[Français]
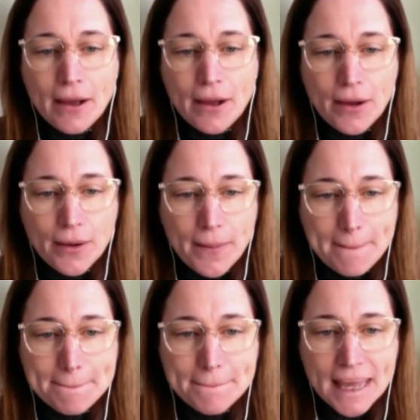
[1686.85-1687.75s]
Euh,
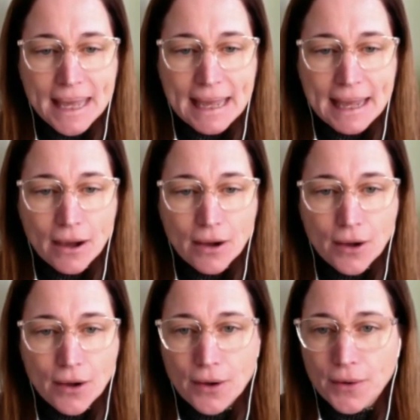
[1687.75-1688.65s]
mais
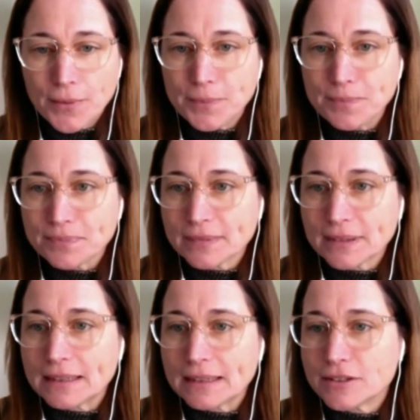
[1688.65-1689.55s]
euh,
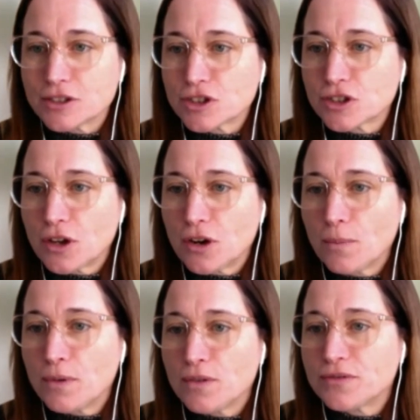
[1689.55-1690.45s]
ce que
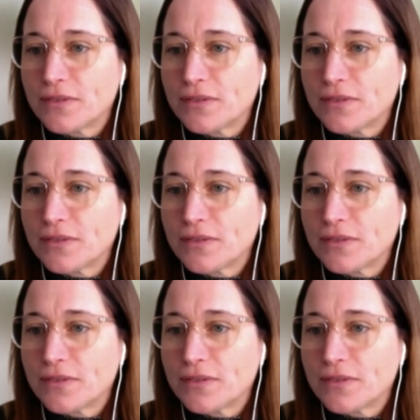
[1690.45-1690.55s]
l'on peut